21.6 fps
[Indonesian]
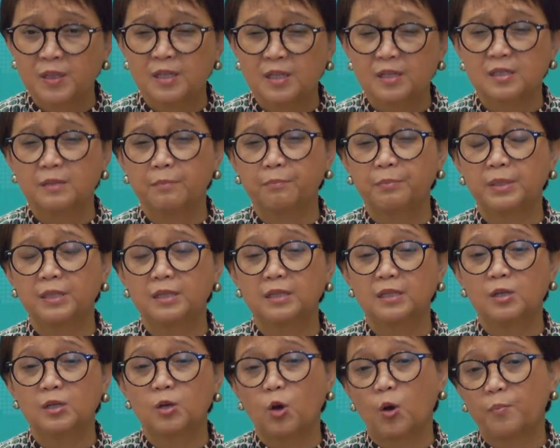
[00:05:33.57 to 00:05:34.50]

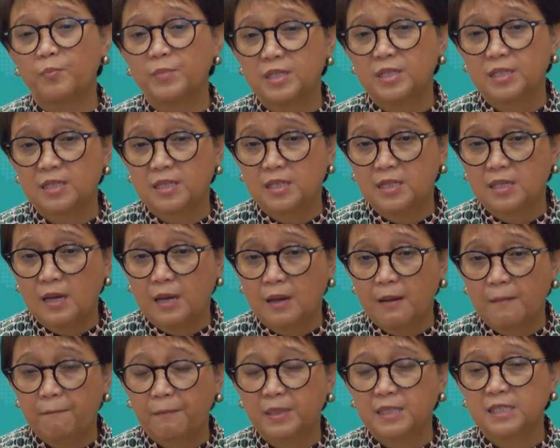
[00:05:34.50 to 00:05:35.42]
seperti komisi
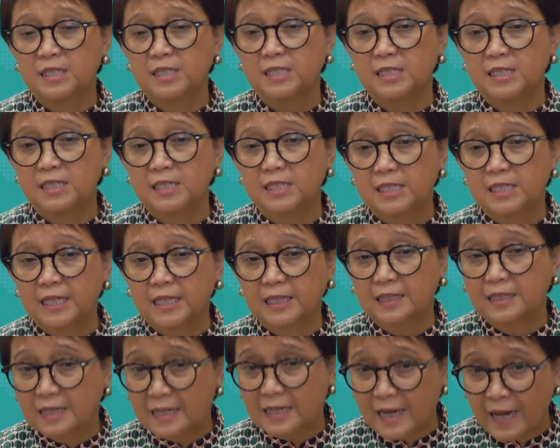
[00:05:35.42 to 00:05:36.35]
penyelidikan
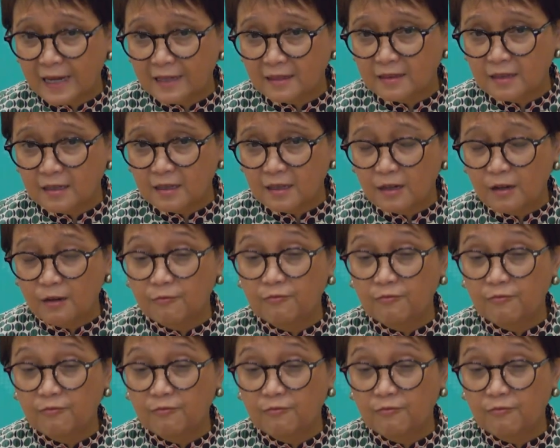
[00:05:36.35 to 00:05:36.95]
terkait